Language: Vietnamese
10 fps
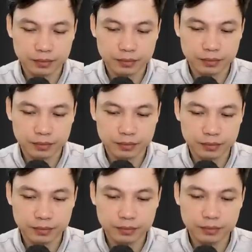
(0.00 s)
xao,
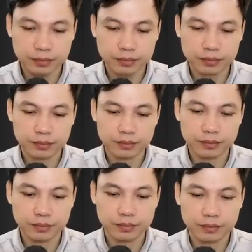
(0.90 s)
khiến ông cảm
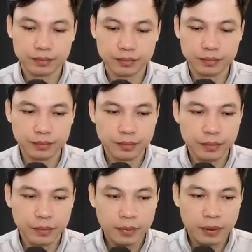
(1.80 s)
thấy xây sầm cả
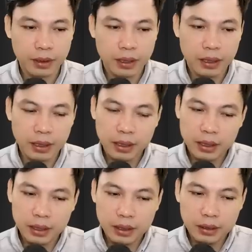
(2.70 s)
mặt mày.
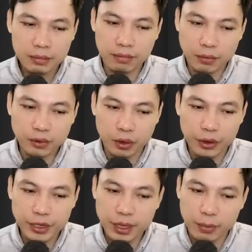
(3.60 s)
Rồi có
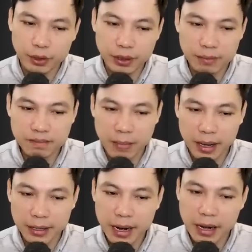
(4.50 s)
những cử chỉ
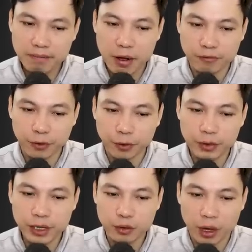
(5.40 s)
động chạm thân
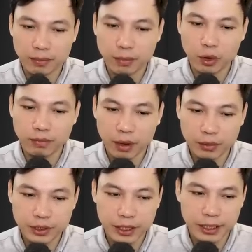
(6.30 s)
thể của những tiểu
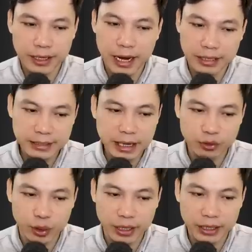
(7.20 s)
thư kia
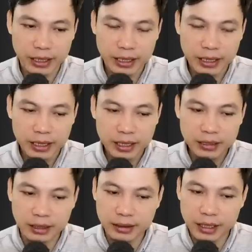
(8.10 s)
động chạm vào người
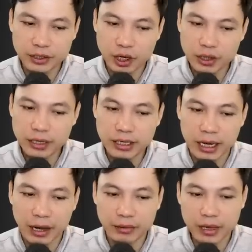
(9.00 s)
của thầy Đồng.
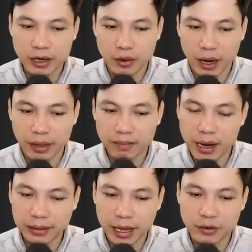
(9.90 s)
Những tiếng
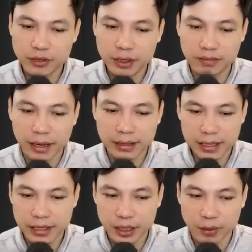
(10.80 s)
thủ thị vang lên
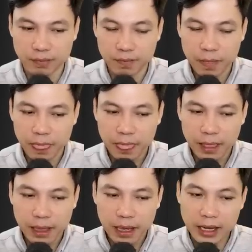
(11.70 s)
bên tai,
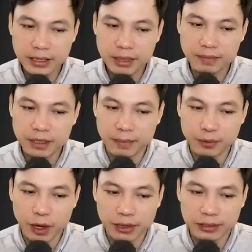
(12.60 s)
cộng với những hình
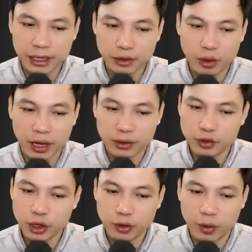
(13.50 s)
ảnh khỏa thân của